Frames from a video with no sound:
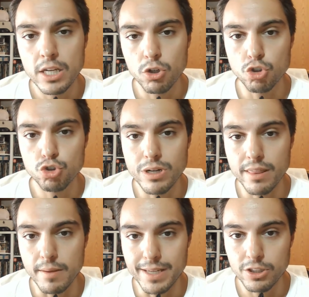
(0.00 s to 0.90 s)
con su
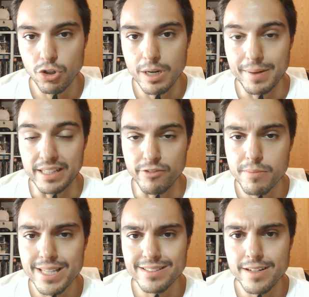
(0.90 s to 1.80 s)
lanzamiento en la
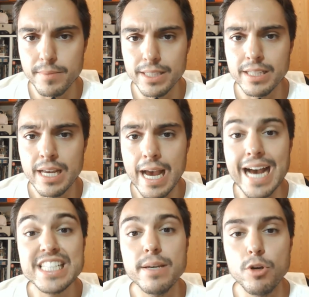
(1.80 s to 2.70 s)
plataforma de streaming
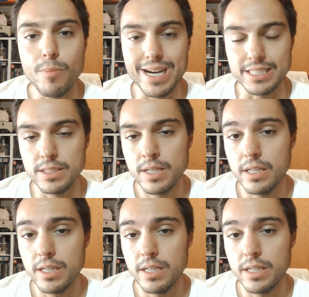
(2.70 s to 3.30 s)
HBO Max,